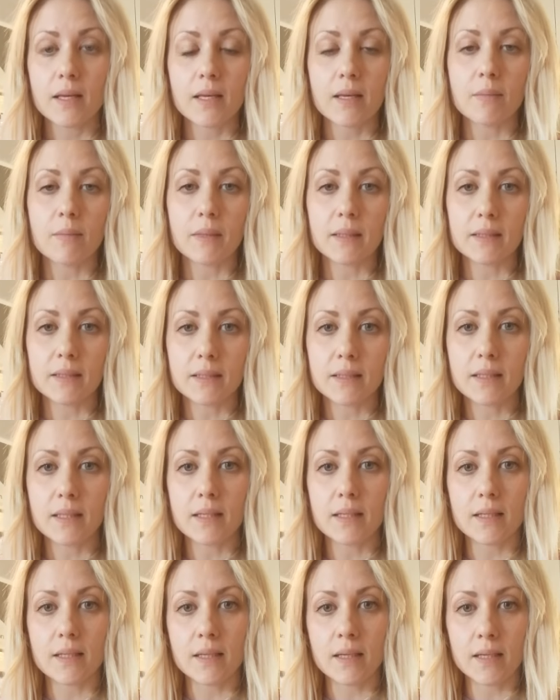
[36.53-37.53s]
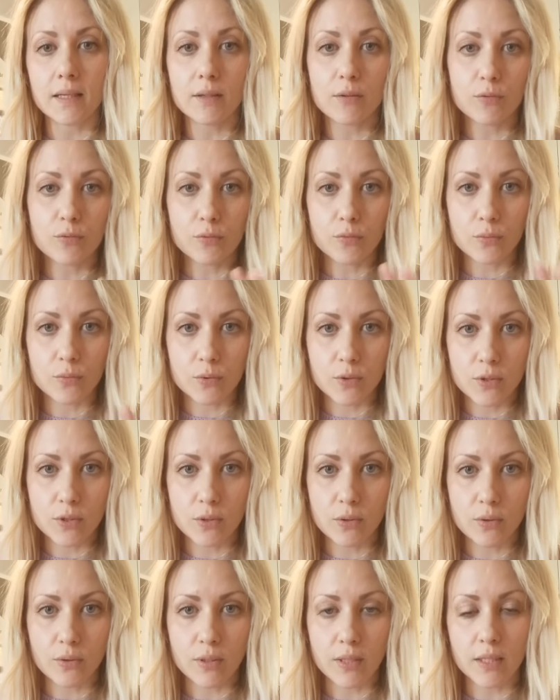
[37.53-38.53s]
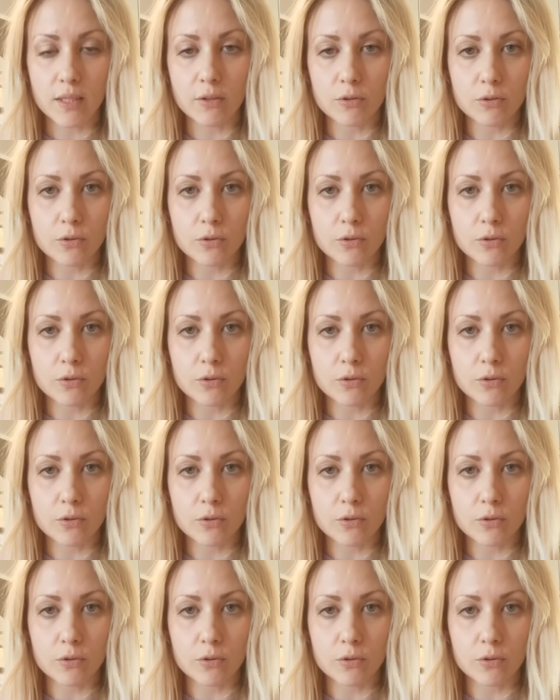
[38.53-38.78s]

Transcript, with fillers: che mantiene in funzione il